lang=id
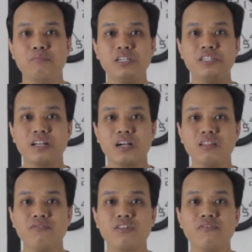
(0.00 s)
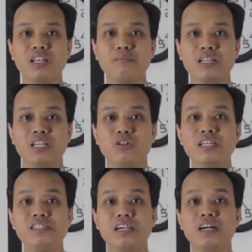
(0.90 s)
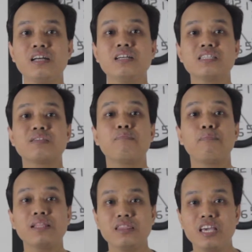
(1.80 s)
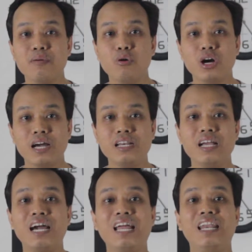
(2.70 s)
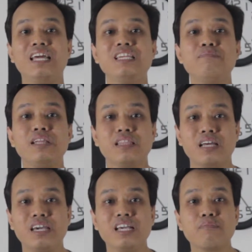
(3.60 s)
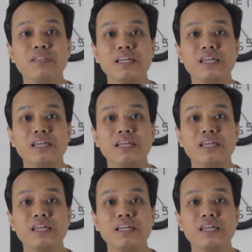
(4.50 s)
masyarakat perfilman Indonesia sempat dihebohkan dengan adanya berita yang